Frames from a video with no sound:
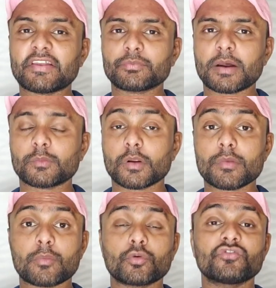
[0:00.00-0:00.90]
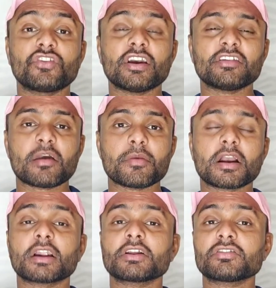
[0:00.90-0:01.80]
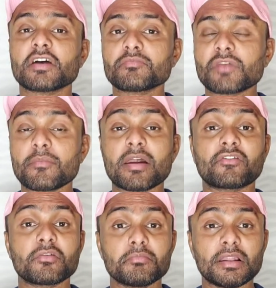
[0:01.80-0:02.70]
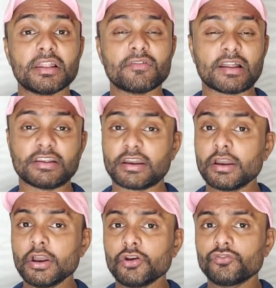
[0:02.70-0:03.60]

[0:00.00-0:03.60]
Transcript: 10 स्मार्टफोन में आपको 6000 हजार मेगाट की दमदार बैटरी मिलने वाली है